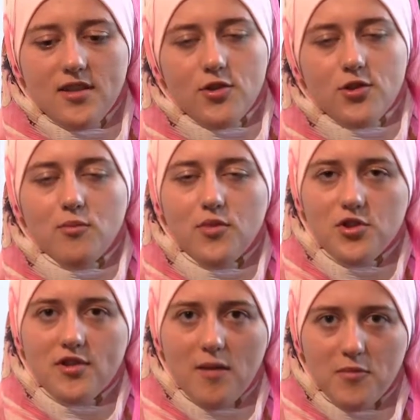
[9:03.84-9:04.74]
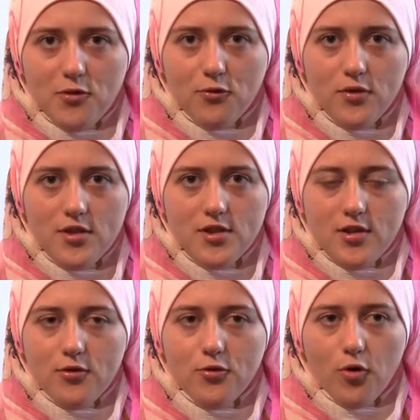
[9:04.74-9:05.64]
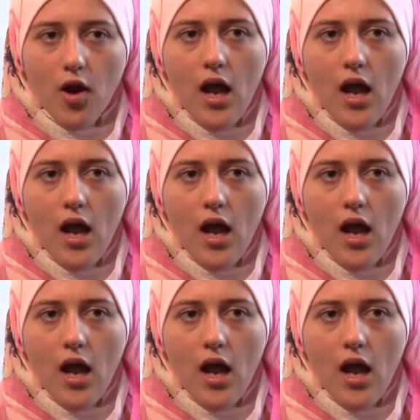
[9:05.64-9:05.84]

Ve yine şahitlik ederim ki